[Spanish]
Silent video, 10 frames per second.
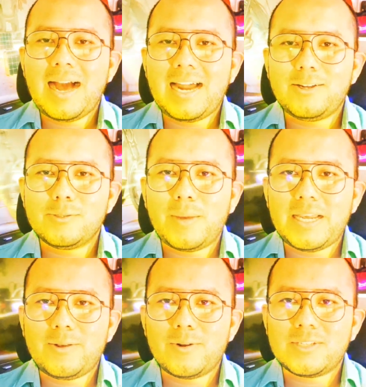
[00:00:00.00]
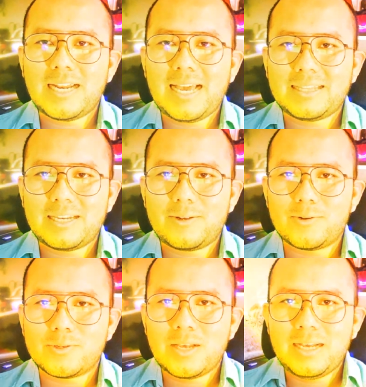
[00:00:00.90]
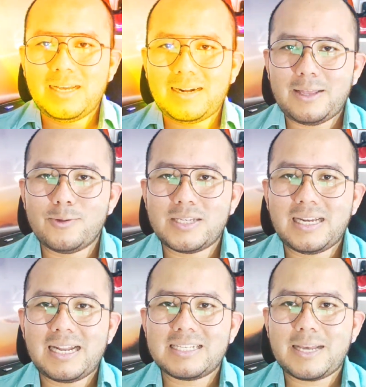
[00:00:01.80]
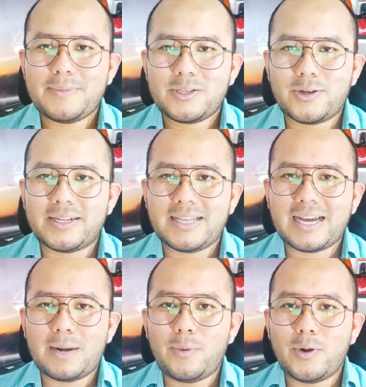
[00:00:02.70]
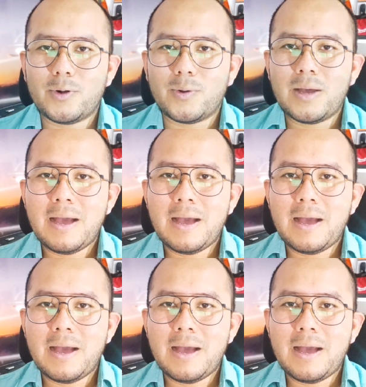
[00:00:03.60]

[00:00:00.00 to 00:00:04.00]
a los vehículos eléctricos y reducir las emisiones de carbono